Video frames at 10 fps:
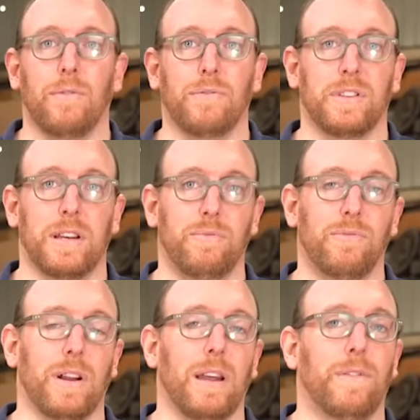Vous allez
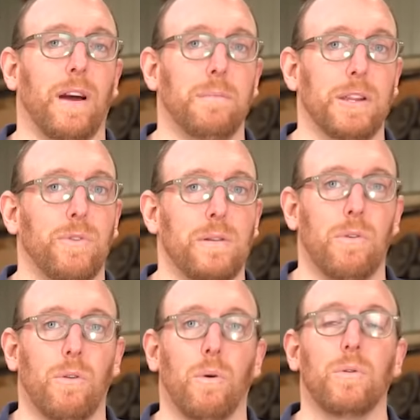pouvoir la faire
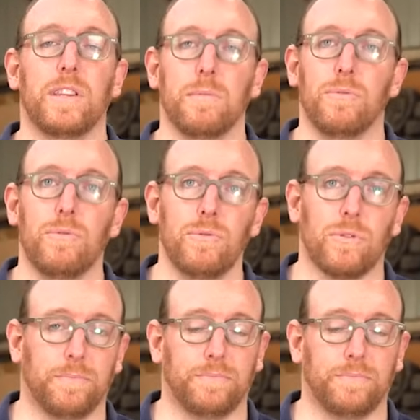manuellement au début,